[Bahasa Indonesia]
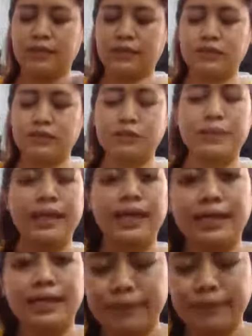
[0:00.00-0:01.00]
Terus
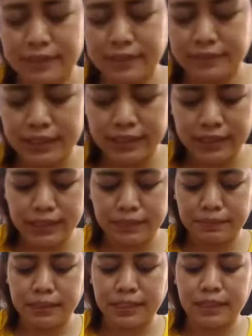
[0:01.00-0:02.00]
pernah ya Maija
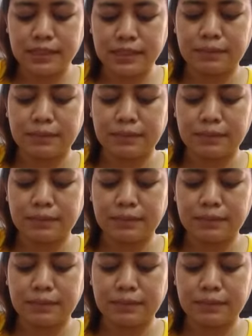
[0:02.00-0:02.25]
dibeliin